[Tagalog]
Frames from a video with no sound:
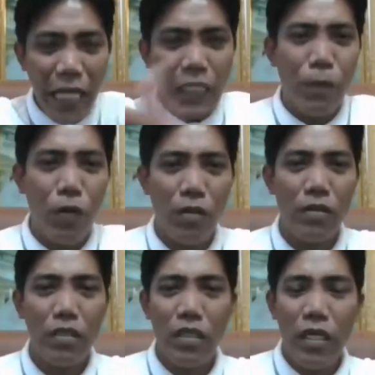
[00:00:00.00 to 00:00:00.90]
Bakit
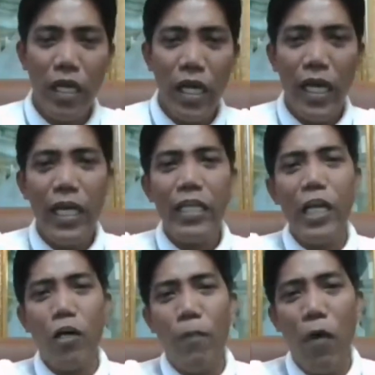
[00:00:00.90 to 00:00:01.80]
po?
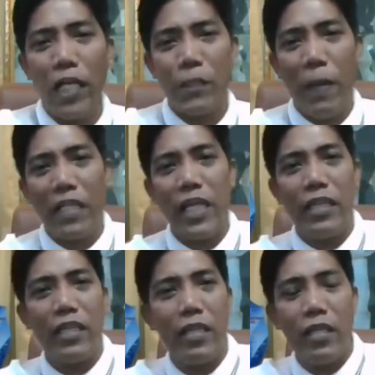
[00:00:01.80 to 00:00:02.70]
Eh hindi ko po
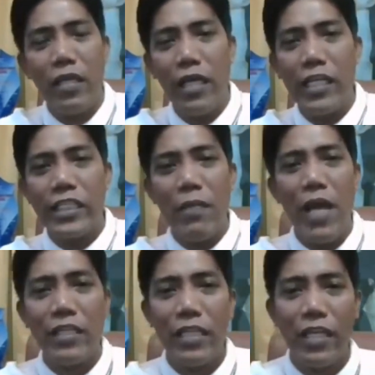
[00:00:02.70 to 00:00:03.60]
expected.
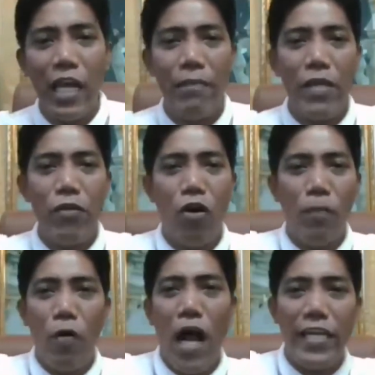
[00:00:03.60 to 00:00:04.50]
Estimated
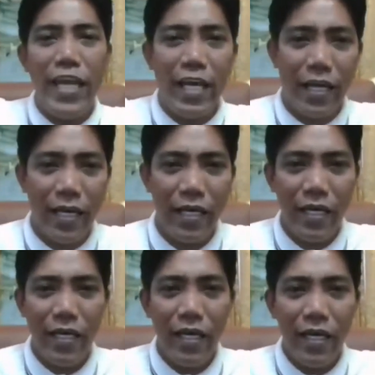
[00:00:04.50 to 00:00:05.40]
revenue ko po a year.
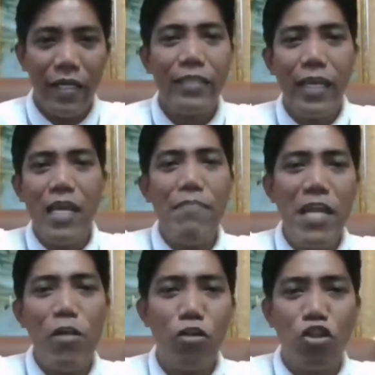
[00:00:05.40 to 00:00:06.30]

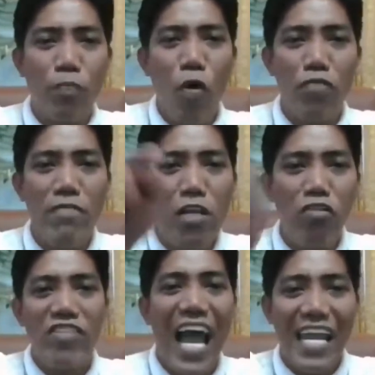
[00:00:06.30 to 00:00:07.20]
3 million to 4
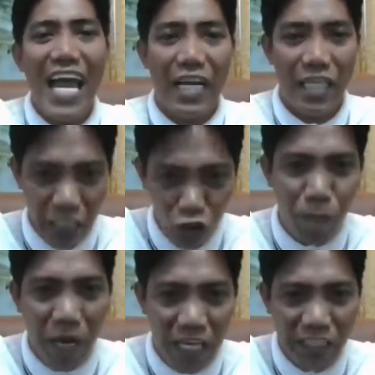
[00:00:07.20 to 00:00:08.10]
million dollar
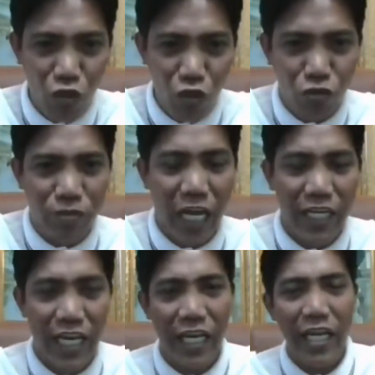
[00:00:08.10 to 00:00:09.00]
dito pa lang sa YouTube
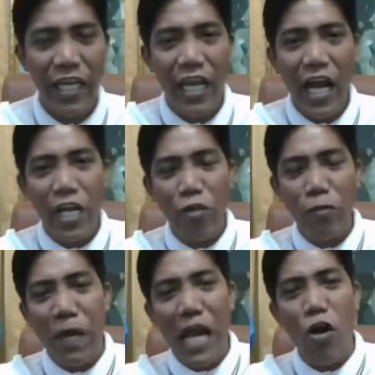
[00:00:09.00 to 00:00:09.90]
channel.
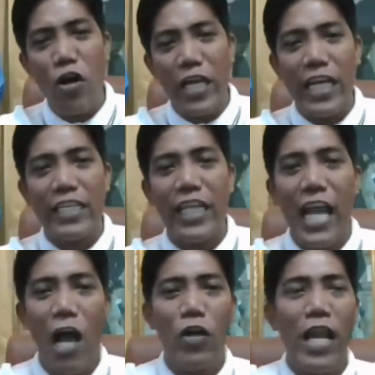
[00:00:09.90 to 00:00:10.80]
Ngayon pa lang ho,
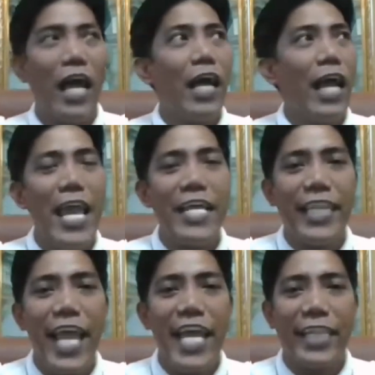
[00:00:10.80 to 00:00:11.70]
kikita na ako ng
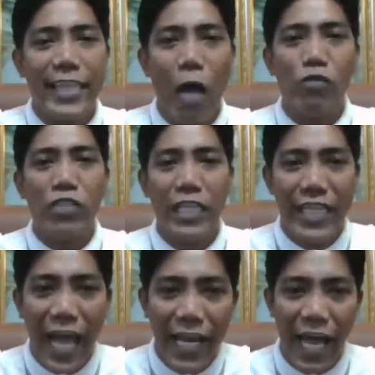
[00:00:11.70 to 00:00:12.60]

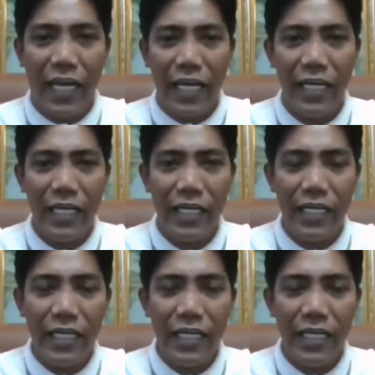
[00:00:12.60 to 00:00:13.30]
88,000 dollar.